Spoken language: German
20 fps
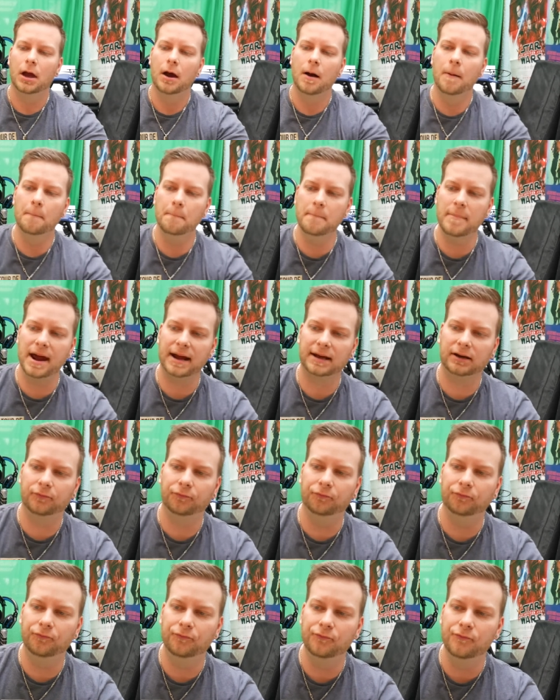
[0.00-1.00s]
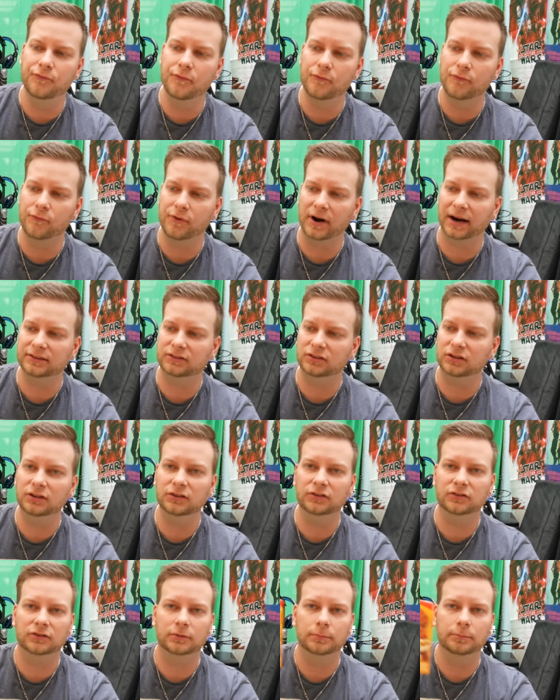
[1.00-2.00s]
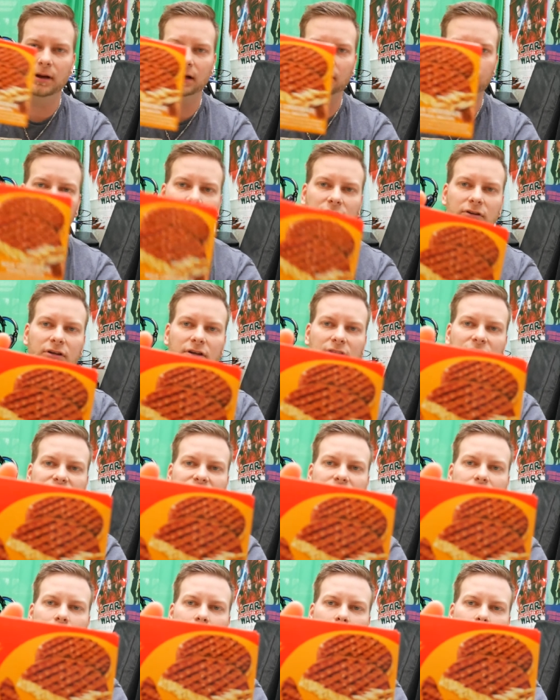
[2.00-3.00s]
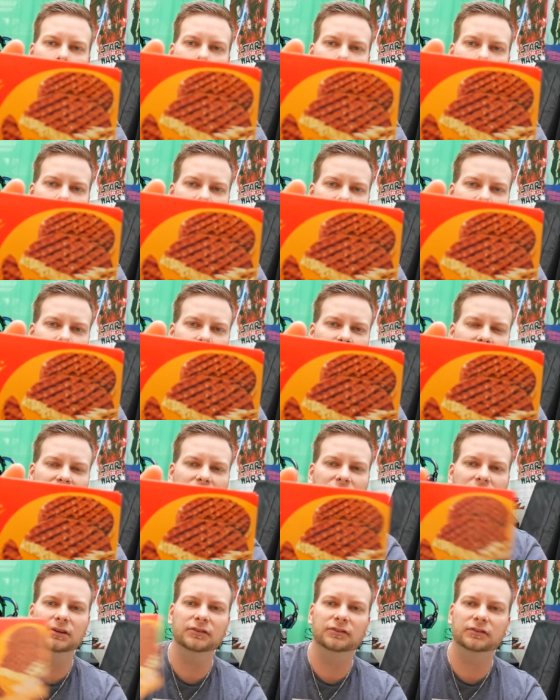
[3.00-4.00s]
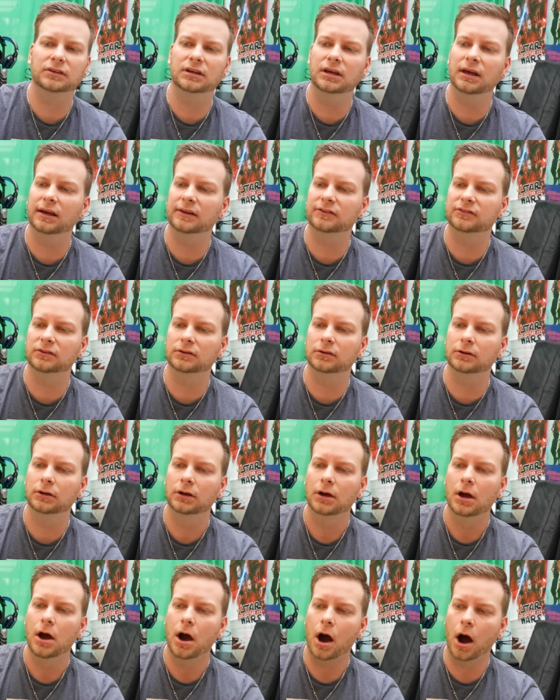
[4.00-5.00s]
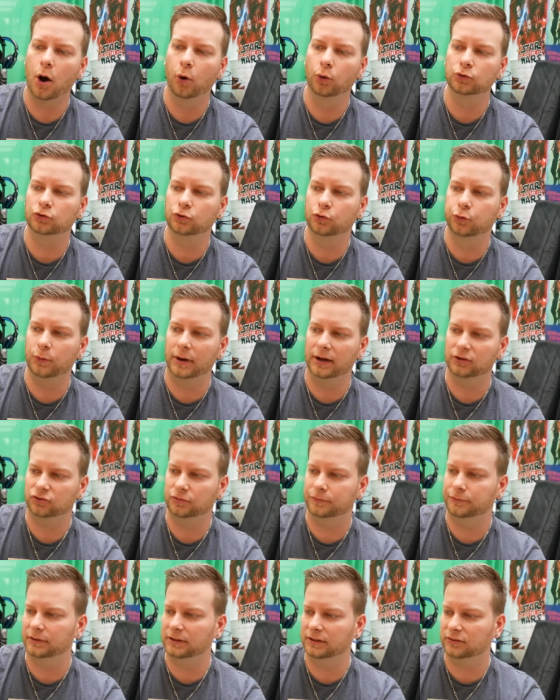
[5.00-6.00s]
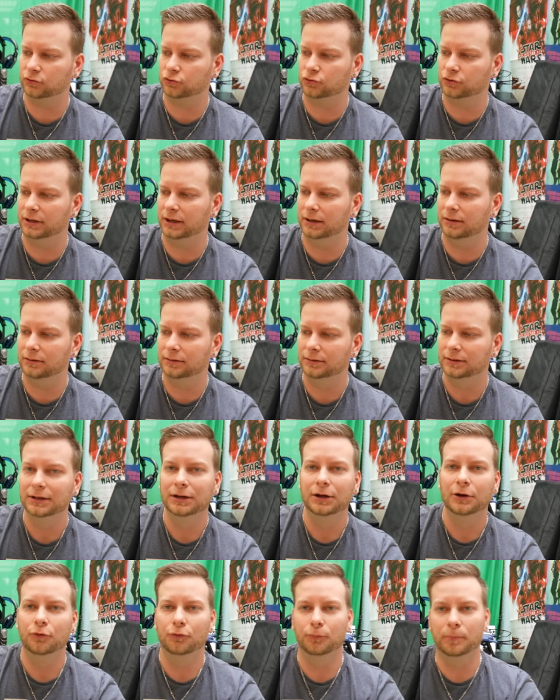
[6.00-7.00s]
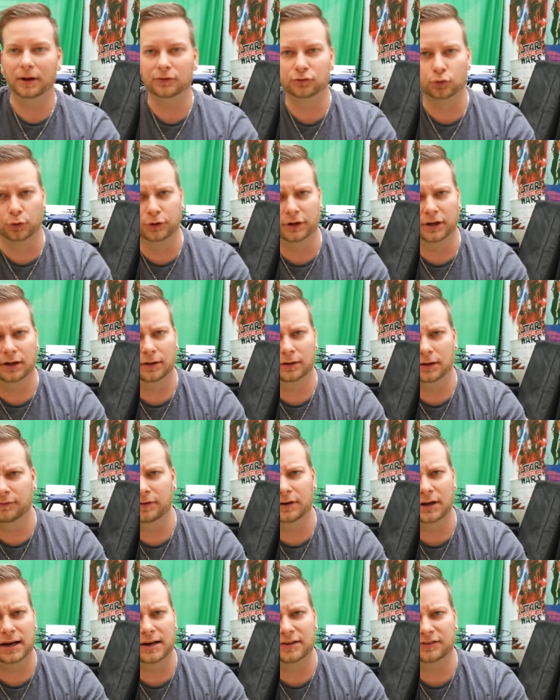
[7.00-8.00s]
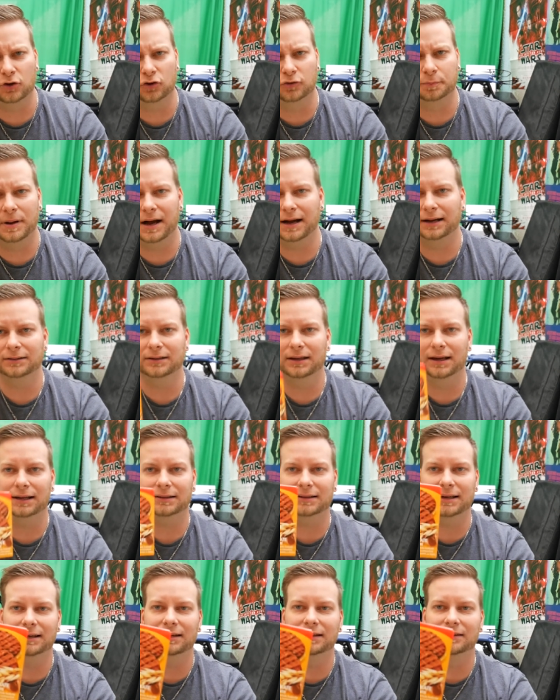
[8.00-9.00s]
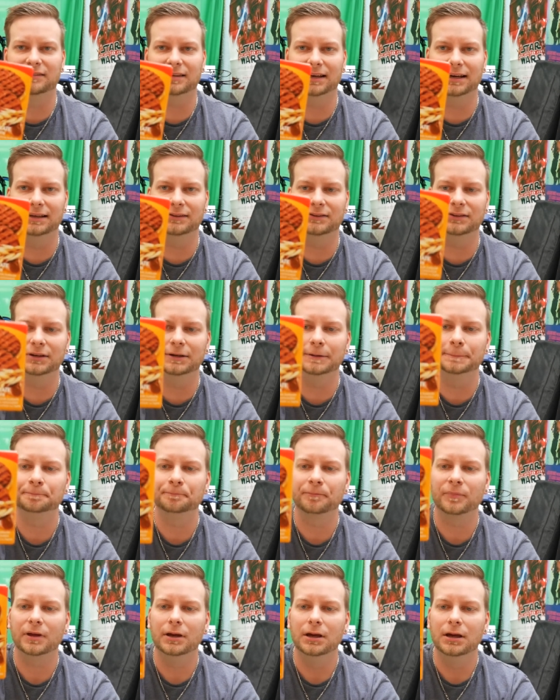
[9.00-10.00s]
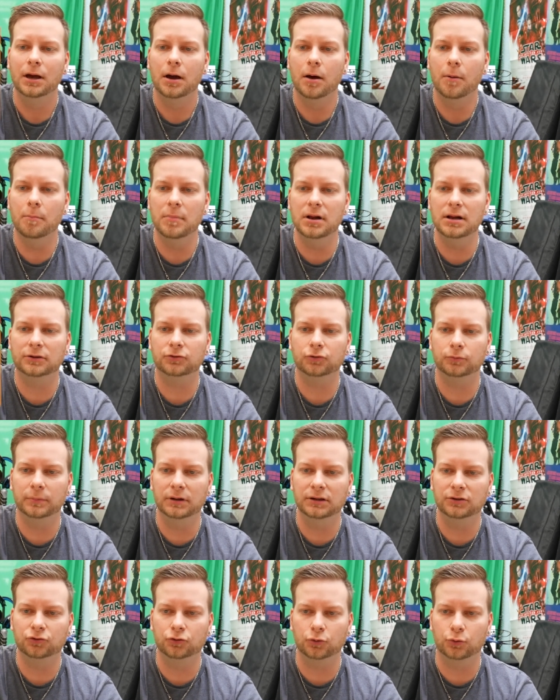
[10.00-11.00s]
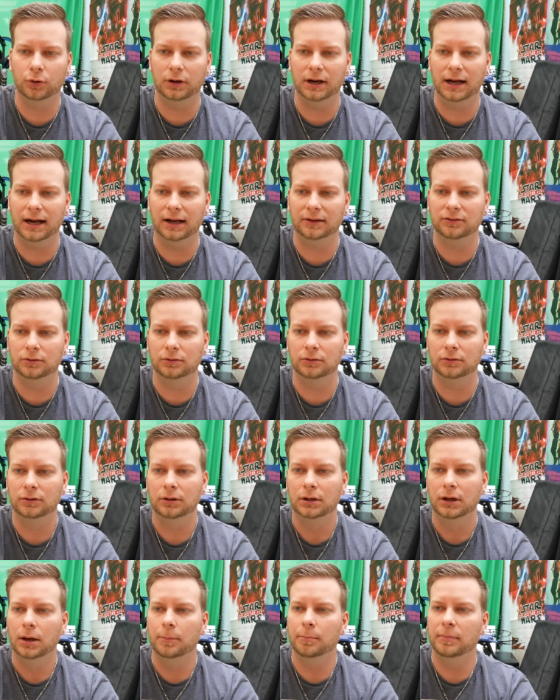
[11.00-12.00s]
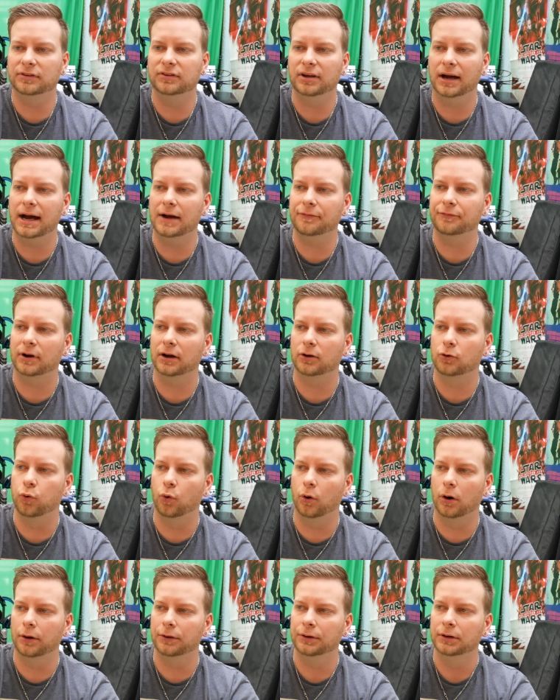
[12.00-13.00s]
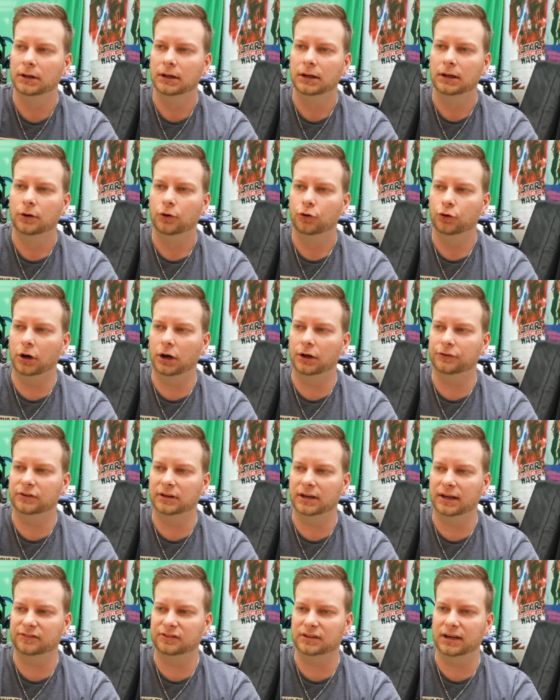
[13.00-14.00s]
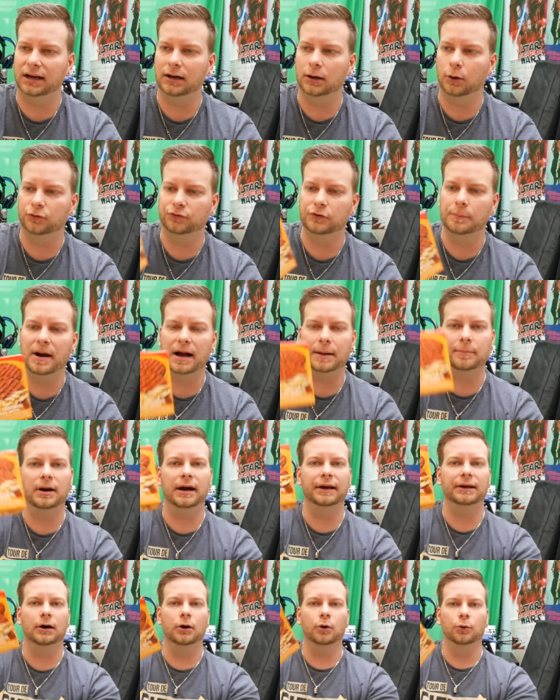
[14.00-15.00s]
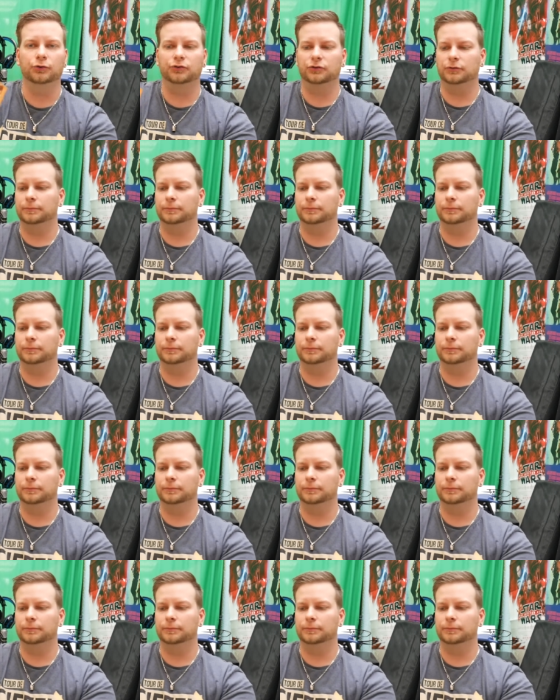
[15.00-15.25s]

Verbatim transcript: McVitie's, McVitie's, McVitie's Kekse Oat Crunch. Finde ich so schnell. Mein Sohn, der, der will alles auspacken, der hat keine Zeit, ne? Milch, Milchschokolade mit Haferkorn. Ja, sehen ganz geil aus. Wir packen mal einen aus.